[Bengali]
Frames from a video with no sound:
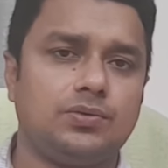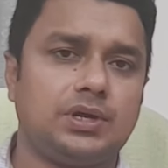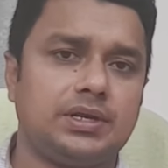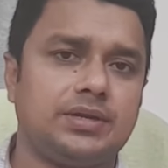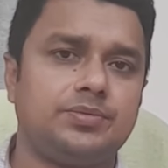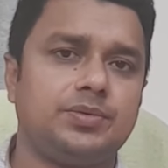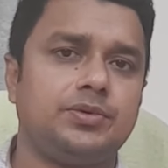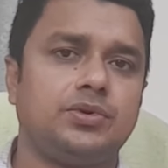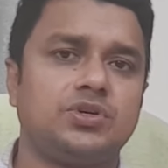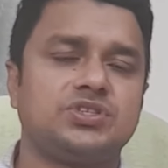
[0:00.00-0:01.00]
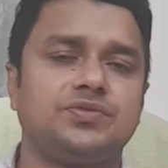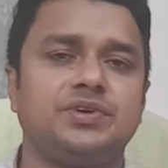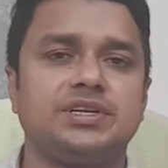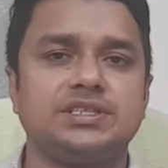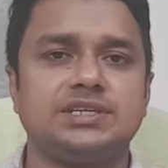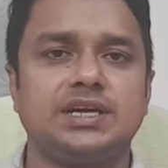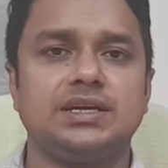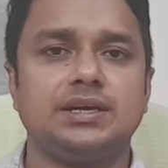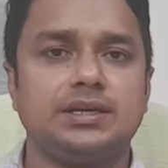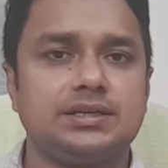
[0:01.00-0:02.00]
উলানের বিভিন্ন অংশ ফেটে যায়
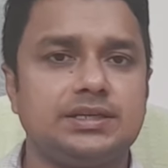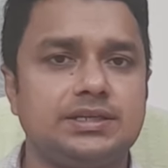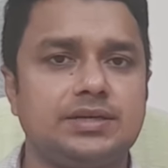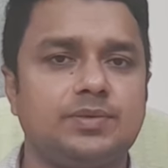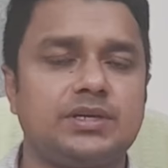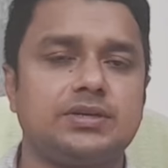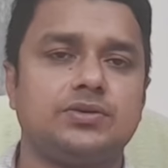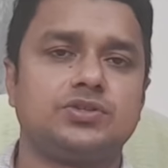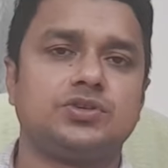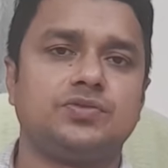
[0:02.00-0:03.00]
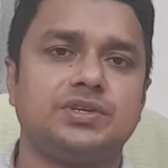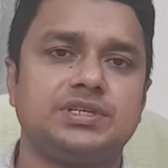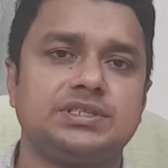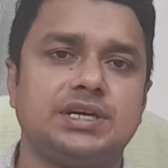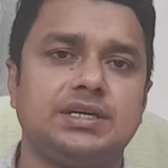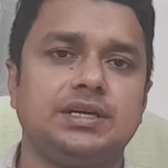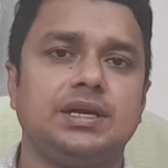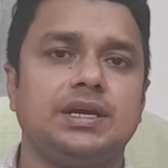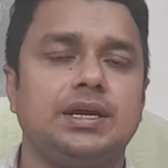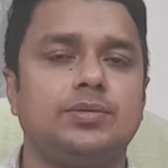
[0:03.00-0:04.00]
টিটের বাটের অংশ ফেটে যায়
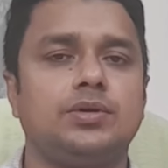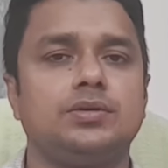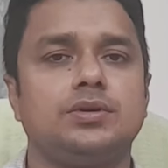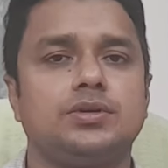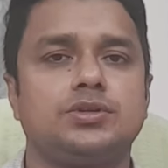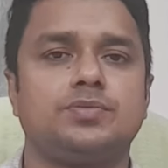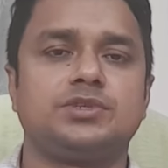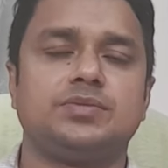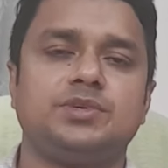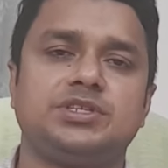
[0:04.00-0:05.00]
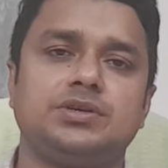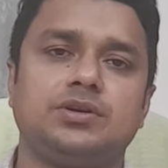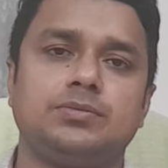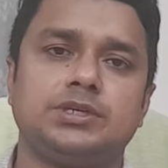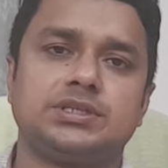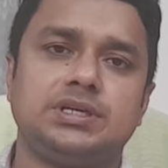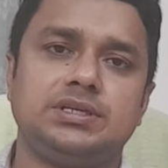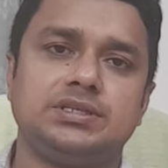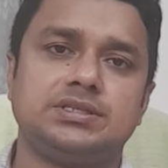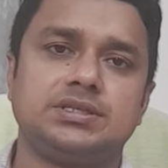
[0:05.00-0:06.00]
এবং সবচেয়ে বেশি হয়
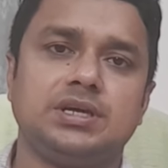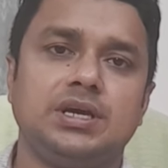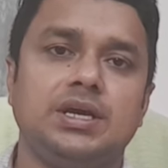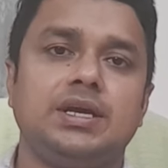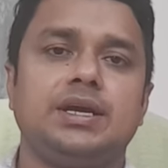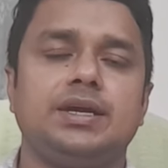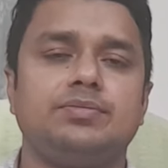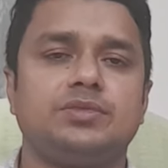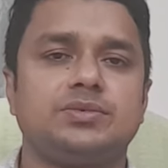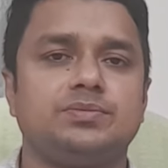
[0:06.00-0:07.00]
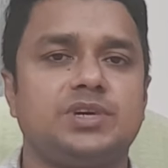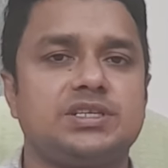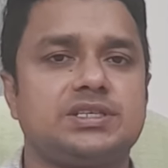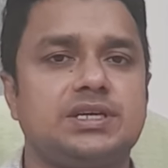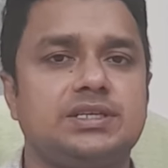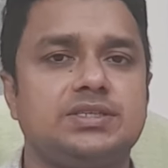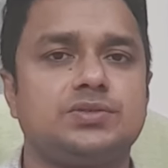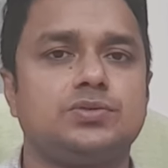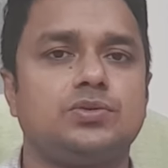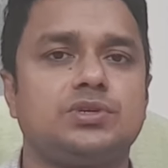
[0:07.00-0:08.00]
ম্যাস্টাইটিস এই ম্যাস্টাইটিস
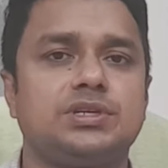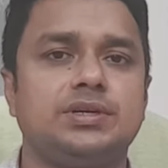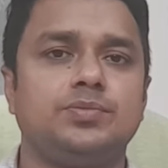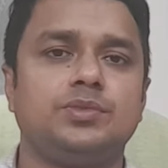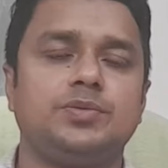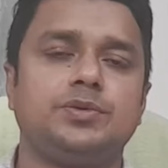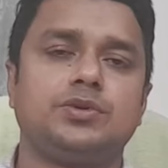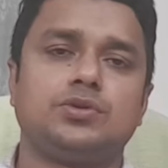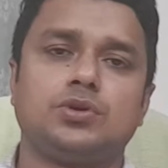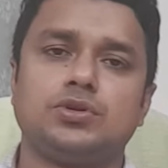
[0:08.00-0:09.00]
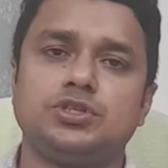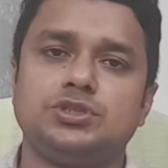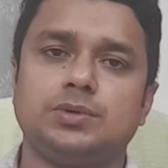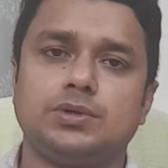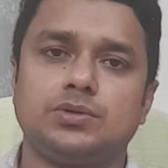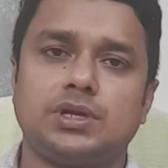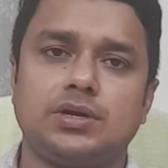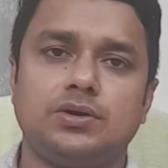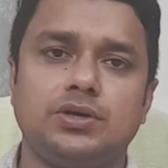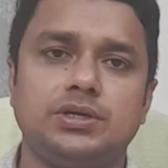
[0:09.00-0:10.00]
রোগটি বিভিন্ন ধরনের জীবাণু দ্বারা
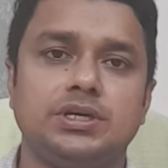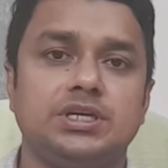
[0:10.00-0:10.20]
হয়